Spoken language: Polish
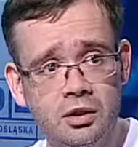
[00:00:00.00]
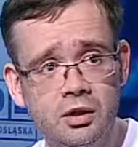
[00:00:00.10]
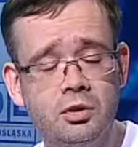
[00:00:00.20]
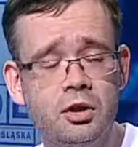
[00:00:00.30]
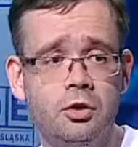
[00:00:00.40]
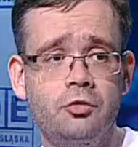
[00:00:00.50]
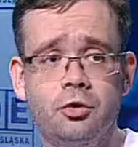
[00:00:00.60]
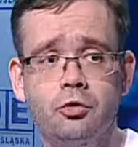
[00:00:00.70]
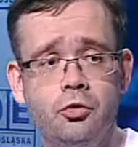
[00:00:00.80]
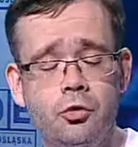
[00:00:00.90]
i te
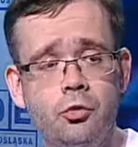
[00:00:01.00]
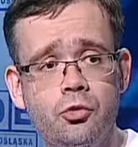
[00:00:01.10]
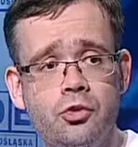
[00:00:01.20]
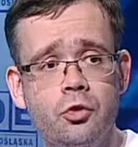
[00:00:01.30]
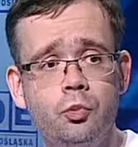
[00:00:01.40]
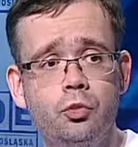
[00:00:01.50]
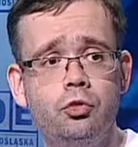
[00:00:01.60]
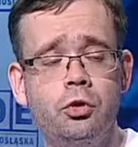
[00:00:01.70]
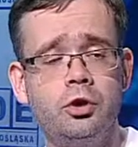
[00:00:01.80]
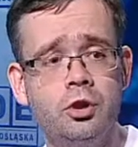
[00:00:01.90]
dodatkowe tysiąc osób zostało
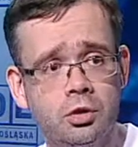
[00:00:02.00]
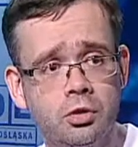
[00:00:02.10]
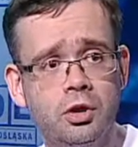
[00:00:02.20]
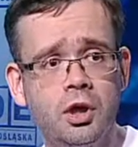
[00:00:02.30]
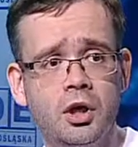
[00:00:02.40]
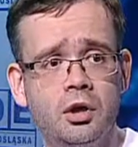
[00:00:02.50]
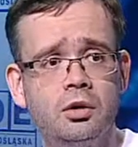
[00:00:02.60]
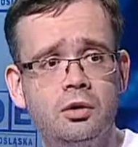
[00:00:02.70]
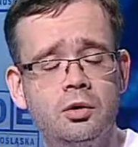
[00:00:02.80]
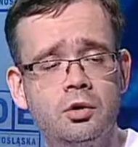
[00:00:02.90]
wpuszczonych i to
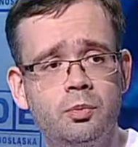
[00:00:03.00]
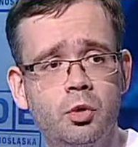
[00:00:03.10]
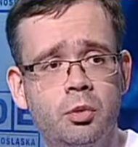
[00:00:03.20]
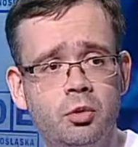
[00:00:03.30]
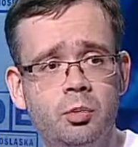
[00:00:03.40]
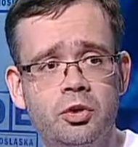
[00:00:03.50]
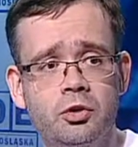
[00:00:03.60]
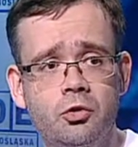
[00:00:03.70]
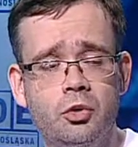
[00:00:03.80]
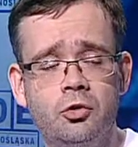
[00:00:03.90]
problem
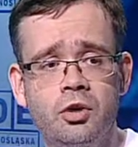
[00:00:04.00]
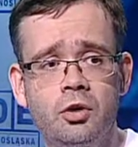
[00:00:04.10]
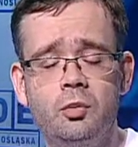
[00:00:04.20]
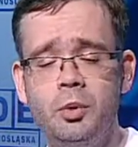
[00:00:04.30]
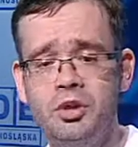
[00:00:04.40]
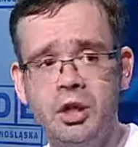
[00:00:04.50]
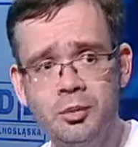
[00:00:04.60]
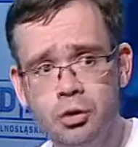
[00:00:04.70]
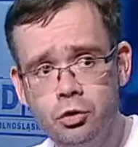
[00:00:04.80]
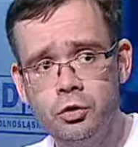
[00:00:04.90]
kompletnie rozładowało.
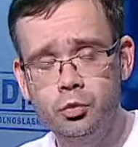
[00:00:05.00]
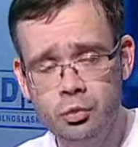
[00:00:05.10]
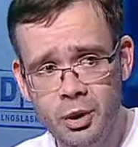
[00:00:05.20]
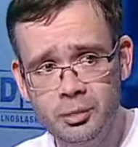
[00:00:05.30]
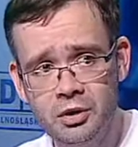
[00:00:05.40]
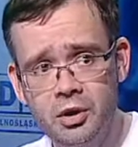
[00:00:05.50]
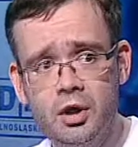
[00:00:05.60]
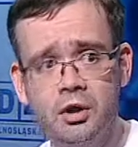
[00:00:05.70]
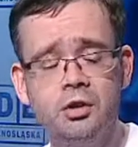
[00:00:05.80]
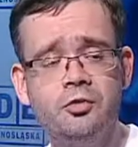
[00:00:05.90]
Pamiętajmy też o tym, że mamy
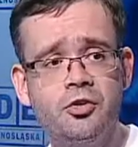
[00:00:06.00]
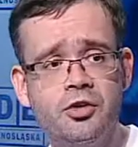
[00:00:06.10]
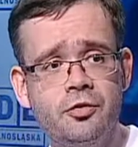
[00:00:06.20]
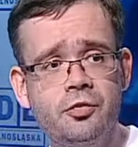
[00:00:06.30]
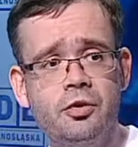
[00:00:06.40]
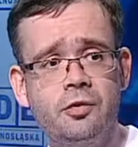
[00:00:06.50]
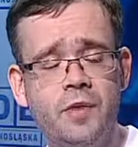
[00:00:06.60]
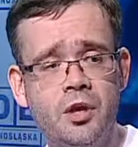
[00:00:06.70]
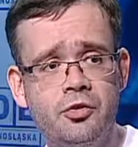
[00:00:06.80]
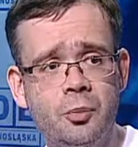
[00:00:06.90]
dwie strefy
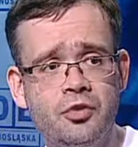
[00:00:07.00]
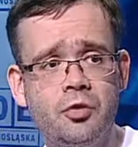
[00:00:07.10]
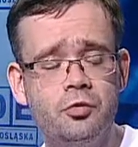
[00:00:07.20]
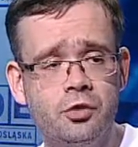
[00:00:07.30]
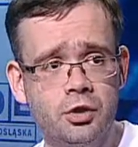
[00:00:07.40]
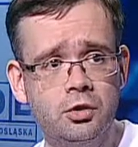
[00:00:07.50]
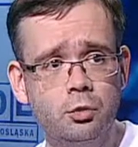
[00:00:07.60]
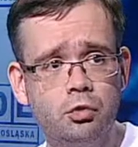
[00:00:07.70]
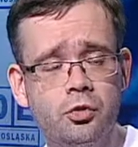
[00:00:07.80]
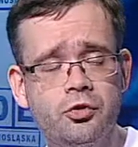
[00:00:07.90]
zapasowe.
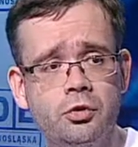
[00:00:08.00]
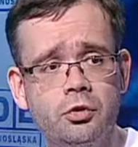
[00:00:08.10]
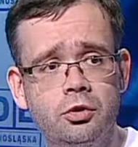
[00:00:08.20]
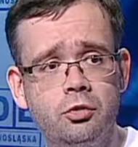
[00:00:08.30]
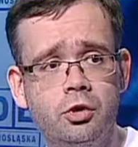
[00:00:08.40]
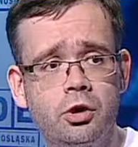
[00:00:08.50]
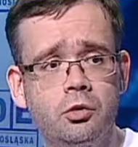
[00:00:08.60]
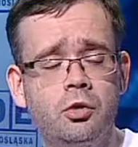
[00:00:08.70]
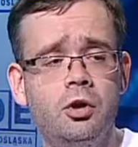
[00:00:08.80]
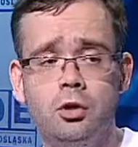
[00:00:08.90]
Jedną przy ulicy Lotniczej,
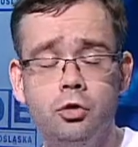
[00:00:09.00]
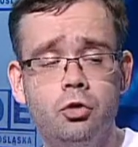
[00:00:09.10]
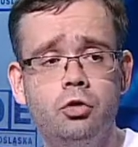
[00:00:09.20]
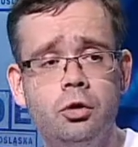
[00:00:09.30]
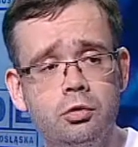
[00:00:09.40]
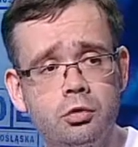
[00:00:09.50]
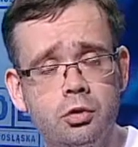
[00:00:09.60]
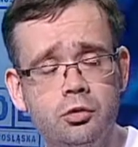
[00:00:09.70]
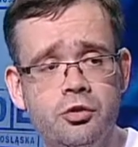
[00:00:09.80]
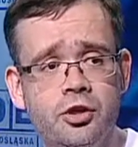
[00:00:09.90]
lotniczej
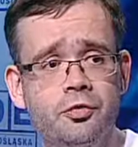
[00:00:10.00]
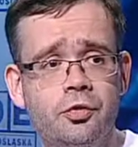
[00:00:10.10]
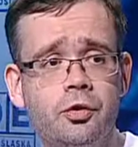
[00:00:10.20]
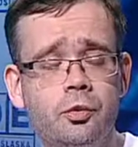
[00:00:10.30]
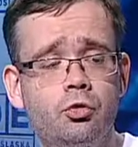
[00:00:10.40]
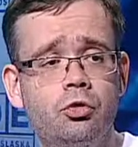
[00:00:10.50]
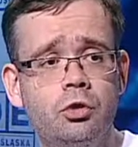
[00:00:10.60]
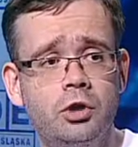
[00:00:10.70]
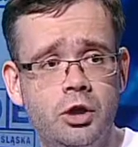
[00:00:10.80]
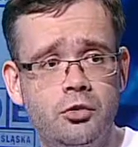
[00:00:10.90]
drugą strefę
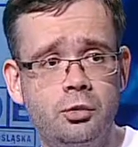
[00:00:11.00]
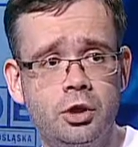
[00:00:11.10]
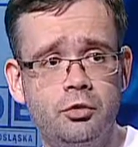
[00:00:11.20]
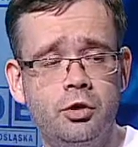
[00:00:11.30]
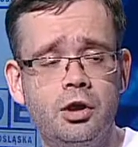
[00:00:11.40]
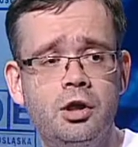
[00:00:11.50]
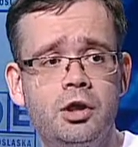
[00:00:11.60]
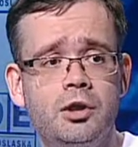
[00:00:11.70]
przy hali stulecia. I tam z